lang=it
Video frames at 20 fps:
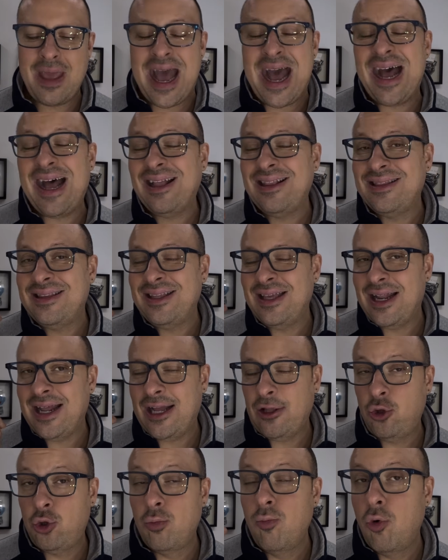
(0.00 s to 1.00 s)
ha
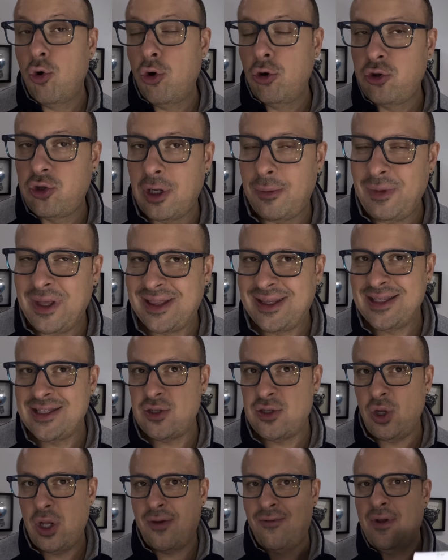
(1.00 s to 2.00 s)
attirato molto la mia
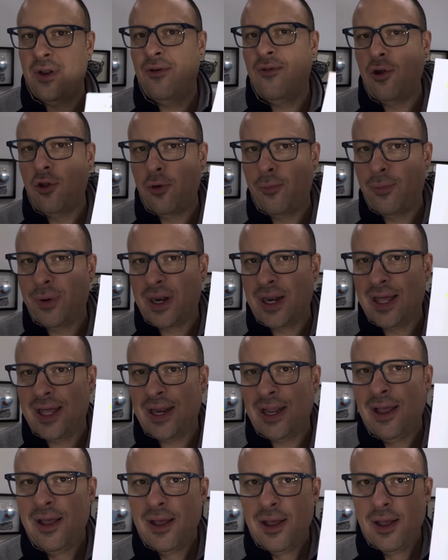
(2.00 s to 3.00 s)
attenzione, che ve ne voglio
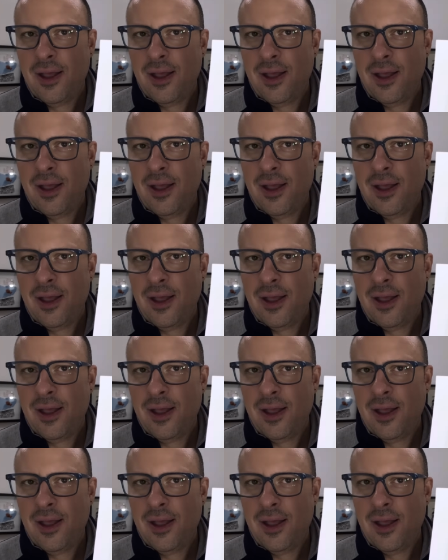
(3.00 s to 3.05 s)
parlare